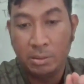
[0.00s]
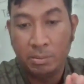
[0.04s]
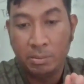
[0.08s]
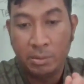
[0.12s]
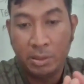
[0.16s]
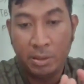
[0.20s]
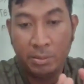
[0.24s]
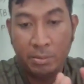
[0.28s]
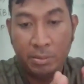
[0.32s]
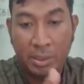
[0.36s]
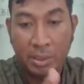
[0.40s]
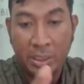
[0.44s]

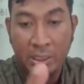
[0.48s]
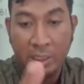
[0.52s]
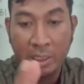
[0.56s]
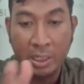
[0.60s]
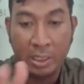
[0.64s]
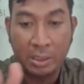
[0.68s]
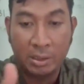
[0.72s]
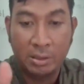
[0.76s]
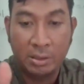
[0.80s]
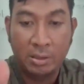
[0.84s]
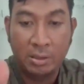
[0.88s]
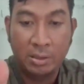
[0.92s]
apa
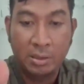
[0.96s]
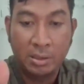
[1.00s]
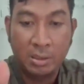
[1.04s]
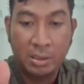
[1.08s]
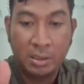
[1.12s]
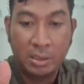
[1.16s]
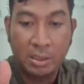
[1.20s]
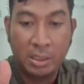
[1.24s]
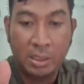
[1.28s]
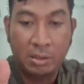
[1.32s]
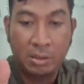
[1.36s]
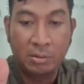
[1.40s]
melihat
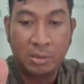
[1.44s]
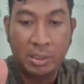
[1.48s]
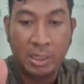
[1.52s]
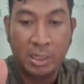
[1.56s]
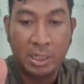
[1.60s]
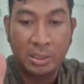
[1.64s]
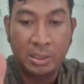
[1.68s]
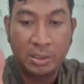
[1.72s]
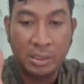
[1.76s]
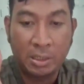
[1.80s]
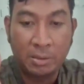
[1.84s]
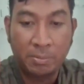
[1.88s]

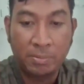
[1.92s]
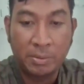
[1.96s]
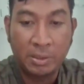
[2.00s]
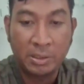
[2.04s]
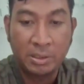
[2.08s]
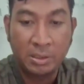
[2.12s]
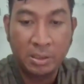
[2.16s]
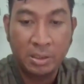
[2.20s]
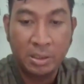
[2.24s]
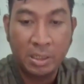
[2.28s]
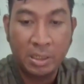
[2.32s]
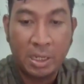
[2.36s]
kegunaan secara
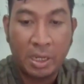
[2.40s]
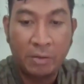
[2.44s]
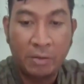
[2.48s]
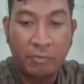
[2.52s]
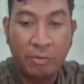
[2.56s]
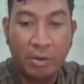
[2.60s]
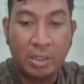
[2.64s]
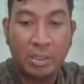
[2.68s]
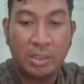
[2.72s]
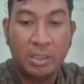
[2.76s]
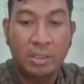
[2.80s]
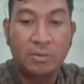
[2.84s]
ini
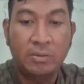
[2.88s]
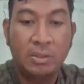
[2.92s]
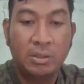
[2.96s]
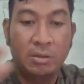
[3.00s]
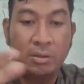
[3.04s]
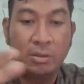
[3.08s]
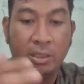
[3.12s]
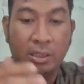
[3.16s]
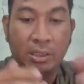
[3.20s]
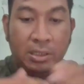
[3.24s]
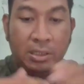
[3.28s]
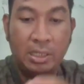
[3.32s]
efektif
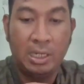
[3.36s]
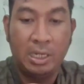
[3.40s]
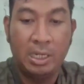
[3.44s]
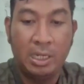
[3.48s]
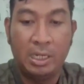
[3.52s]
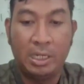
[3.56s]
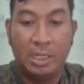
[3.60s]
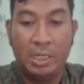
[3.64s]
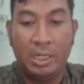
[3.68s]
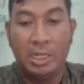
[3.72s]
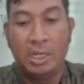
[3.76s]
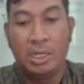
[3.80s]
atau tidak.